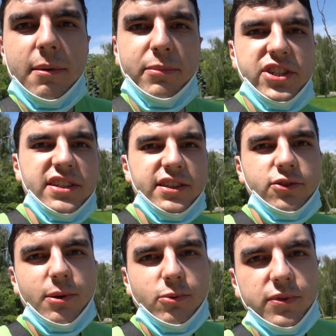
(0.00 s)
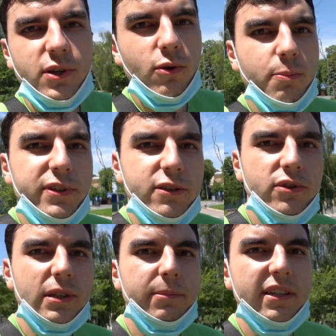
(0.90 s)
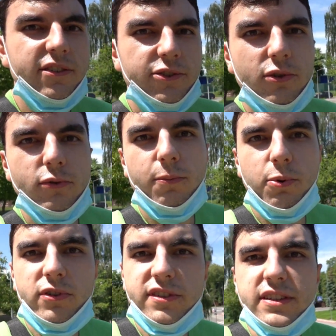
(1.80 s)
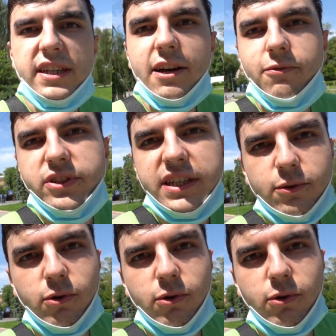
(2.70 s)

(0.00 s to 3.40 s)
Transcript: мы сейчас идем ну, в таком безлюдном месте, что ну, просто ну, никого да, нет,